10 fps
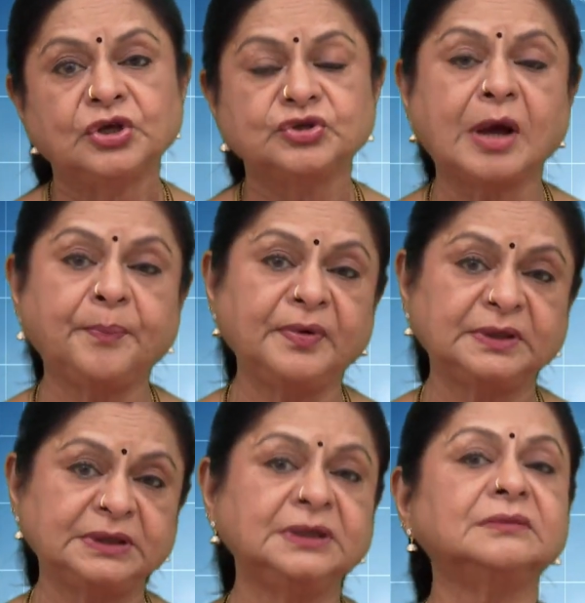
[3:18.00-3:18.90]
ஸோ அப்போ
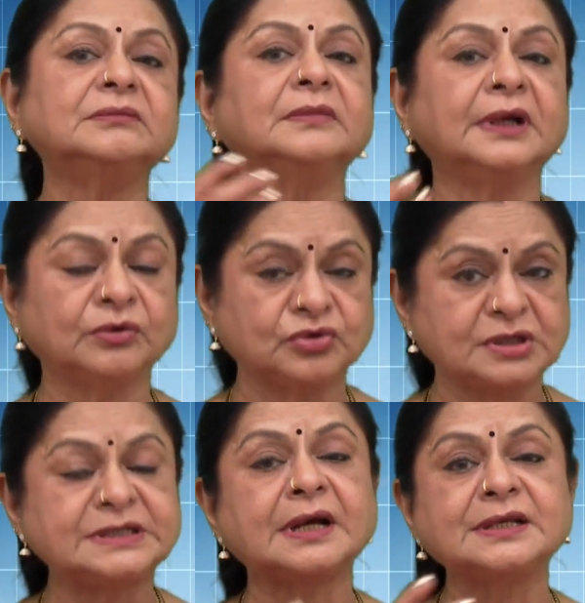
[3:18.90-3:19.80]
வந்து அது
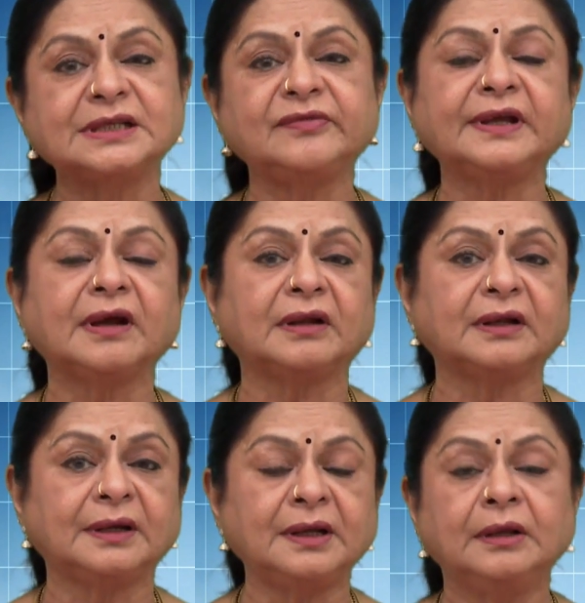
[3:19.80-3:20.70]
கொஞ்சம் ஜாஸ்தி வீக்
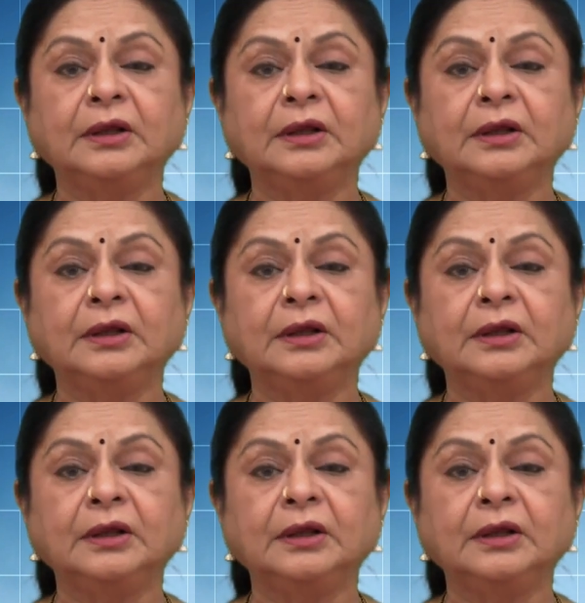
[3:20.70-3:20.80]
ஆனதுனால